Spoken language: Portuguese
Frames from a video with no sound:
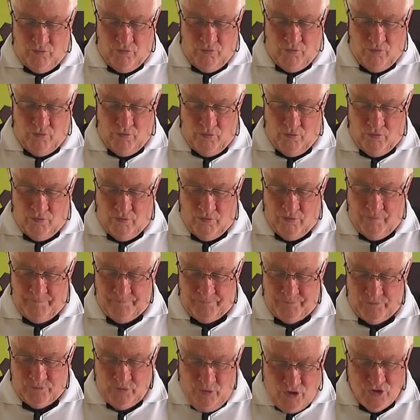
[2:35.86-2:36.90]
o
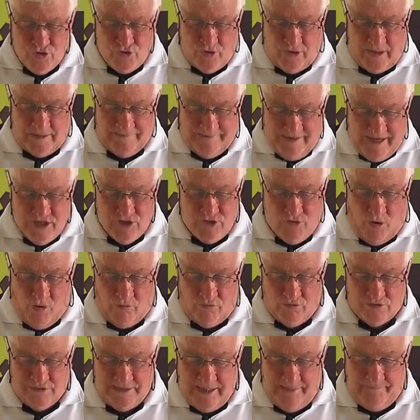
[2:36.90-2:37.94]
dois, três
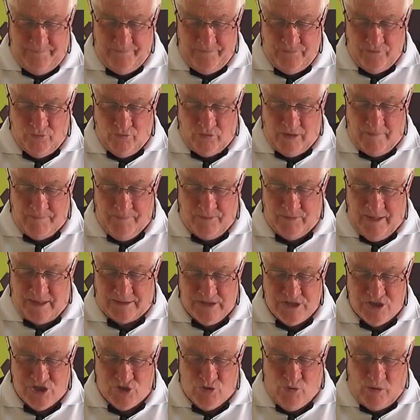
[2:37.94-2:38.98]
jogos, né, do Campeonato
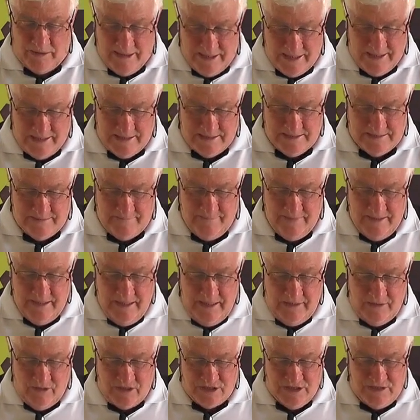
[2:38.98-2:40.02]
das Escolinhas.
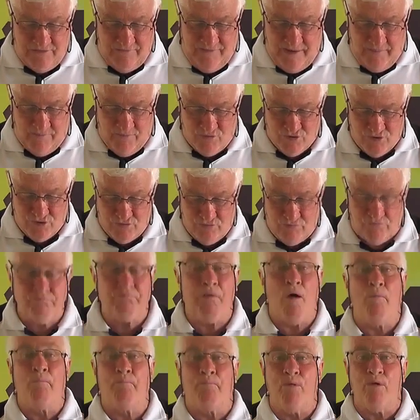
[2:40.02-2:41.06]
Nós tivemos um
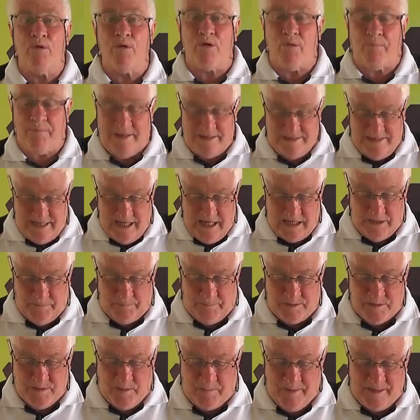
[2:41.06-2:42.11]
bom público presente,
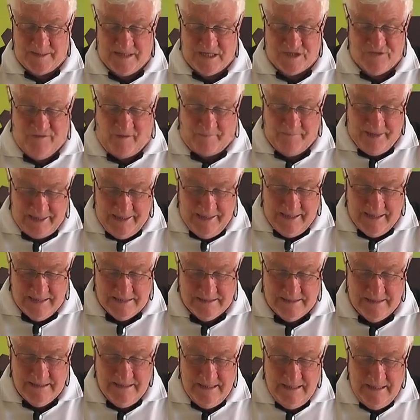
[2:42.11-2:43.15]
principalmente as
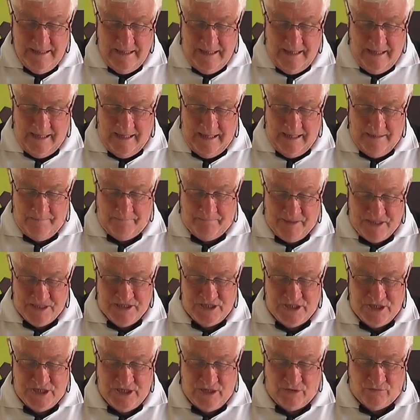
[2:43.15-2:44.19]
famílias, é,
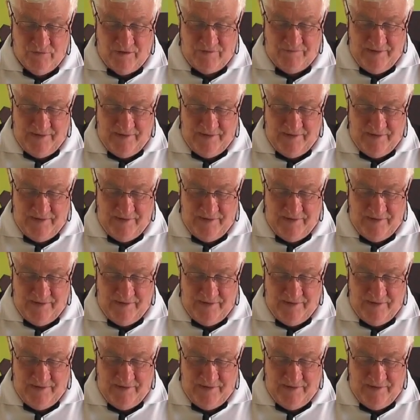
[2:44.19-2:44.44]
prestigiando o